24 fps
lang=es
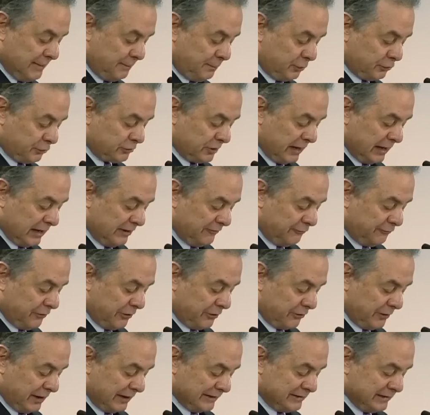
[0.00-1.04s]
campos que le
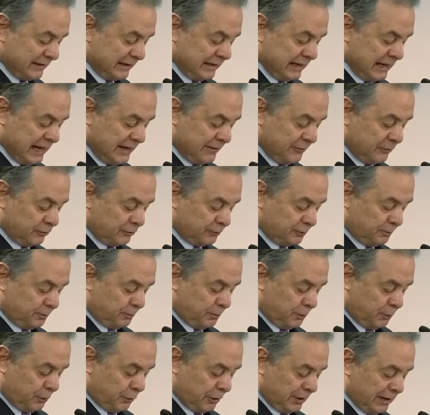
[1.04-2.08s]
fueron asignados
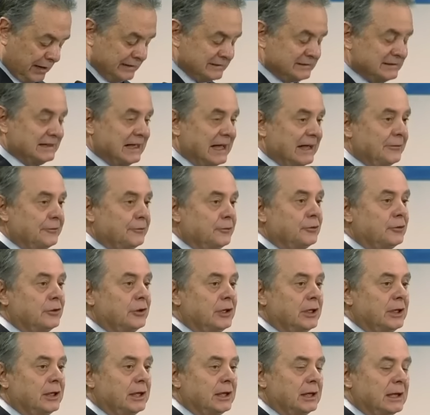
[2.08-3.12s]
por el Estado
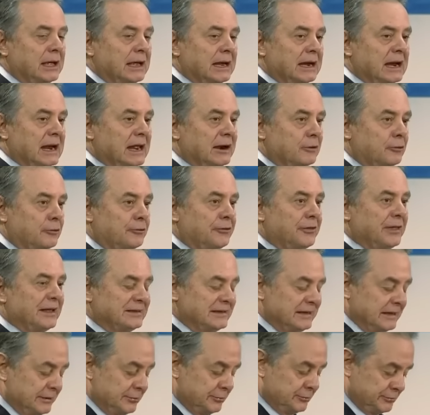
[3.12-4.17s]
en la
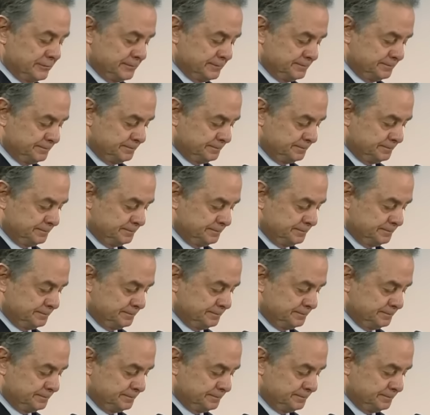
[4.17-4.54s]
Ronda Cero.